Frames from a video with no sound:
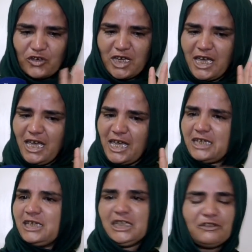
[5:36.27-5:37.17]
في
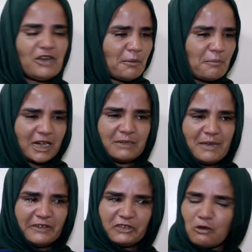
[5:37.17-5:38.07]
حالة معي عبرني
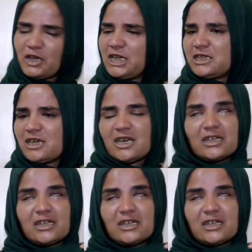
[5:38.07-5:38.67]
ما عرفتها ولا قلت